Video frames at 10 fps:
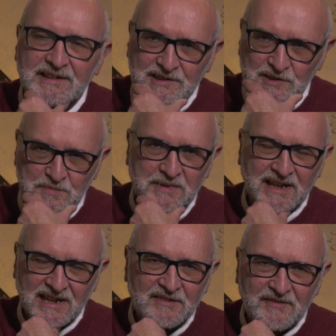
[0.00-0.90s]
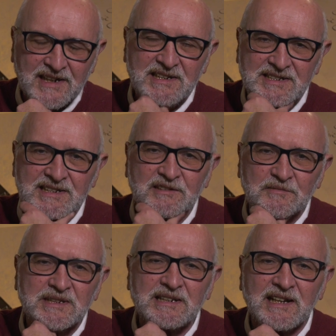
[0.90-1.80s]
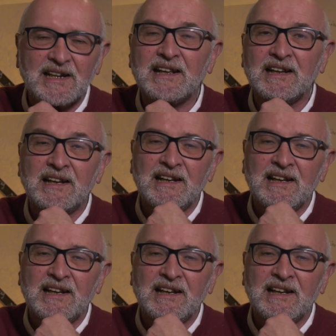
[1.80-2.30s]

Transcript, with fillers: in ospedale a fare l'assistenza domiciliare